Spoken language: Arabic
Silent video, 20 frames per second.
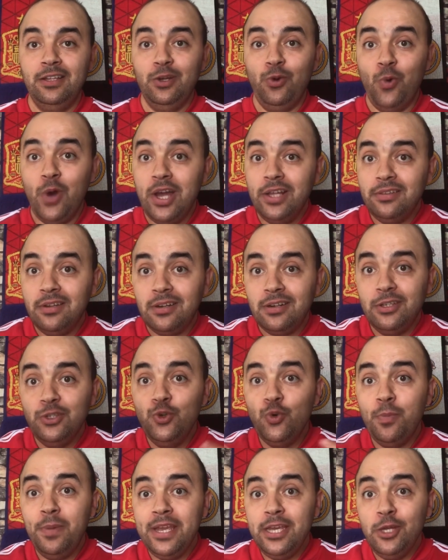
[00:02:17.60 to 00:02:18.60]
وهذا
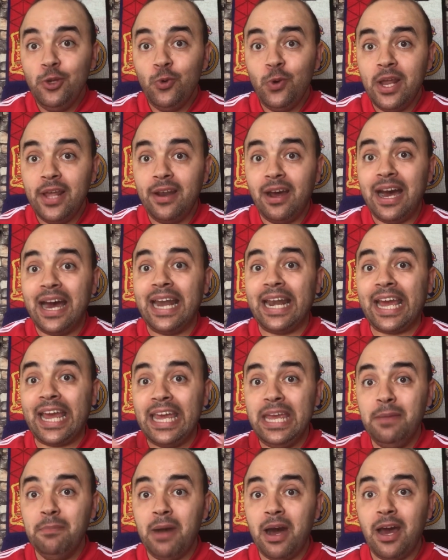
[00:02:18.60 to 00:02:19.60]
يبين لنا
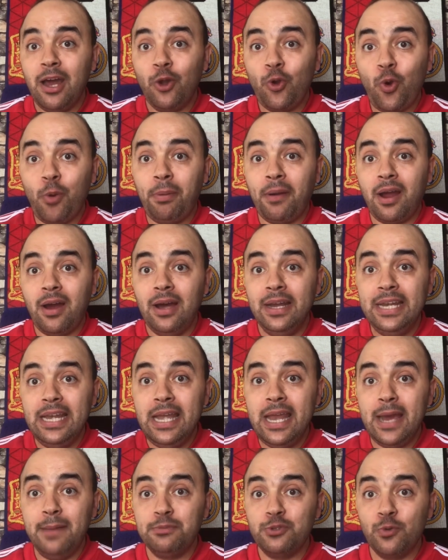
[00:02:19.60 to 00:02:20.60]
القيمة الكبرى
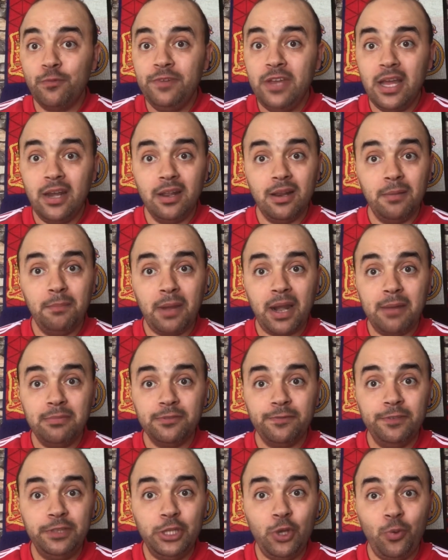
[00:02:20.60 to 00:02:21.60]
للاعب سفيان المرابط
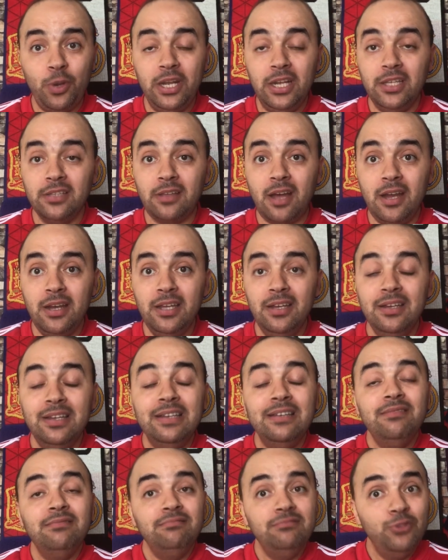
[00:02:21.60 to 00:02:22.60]
في الدوري الإيطالي
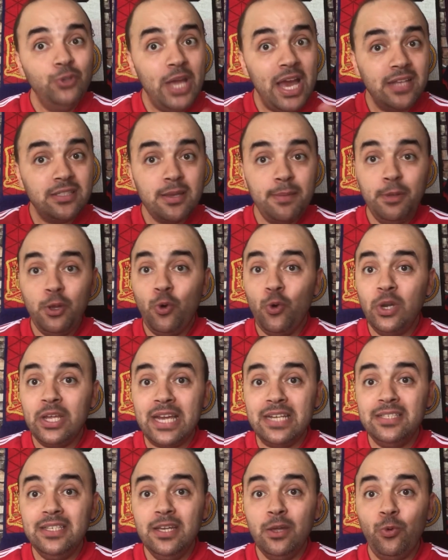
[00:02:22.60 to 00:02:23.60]
ويعتبره
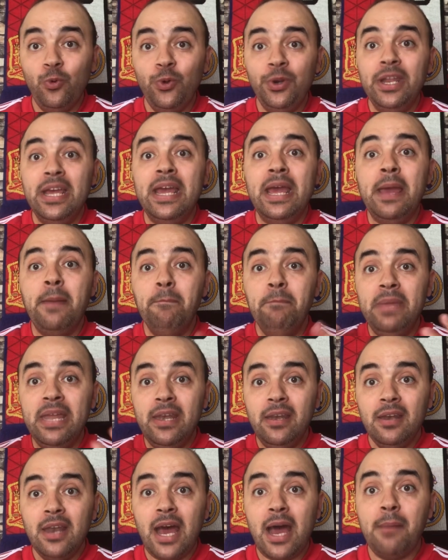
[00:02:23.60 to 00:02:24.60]
الكثيرون
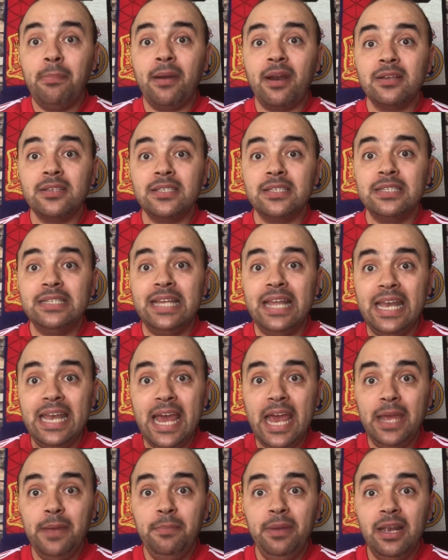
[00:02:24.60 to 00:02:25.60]
من أبرز
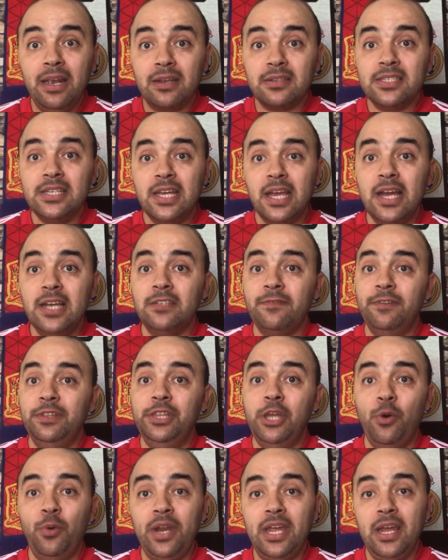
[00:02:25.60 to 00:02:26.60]
لاعبين الارتكاز في
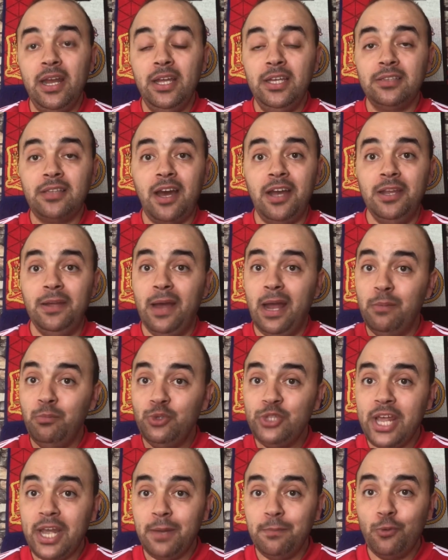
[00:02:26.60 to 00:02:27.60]
الدوري الإيطالي
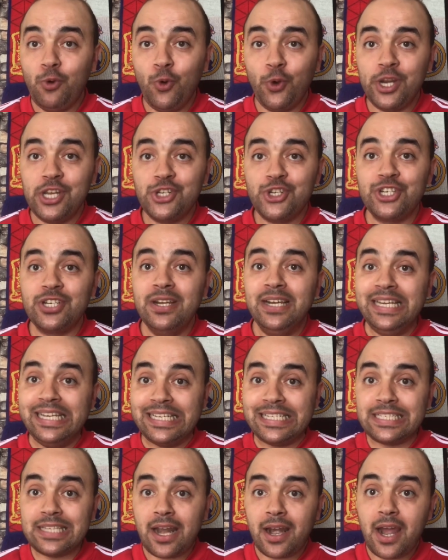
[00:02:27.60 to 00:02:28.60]
المدرب غوريتش
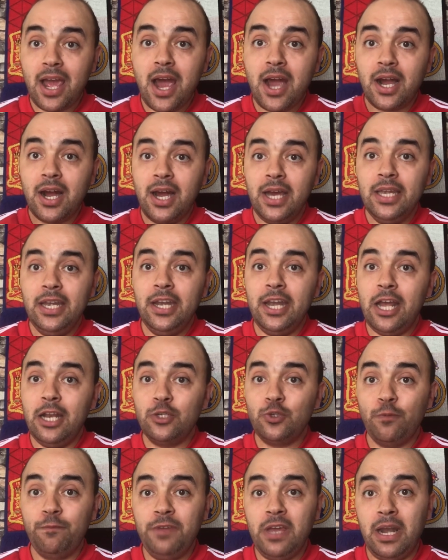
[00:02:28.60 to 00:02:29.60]
صرح قائلا على
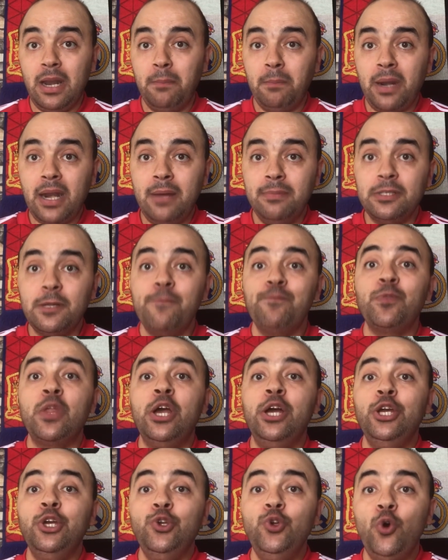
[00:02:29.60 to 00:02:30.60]
سفيان المرابط
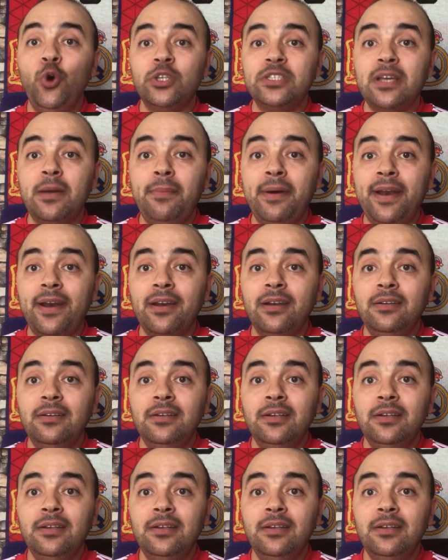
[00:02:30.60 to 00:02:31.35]
يعتبر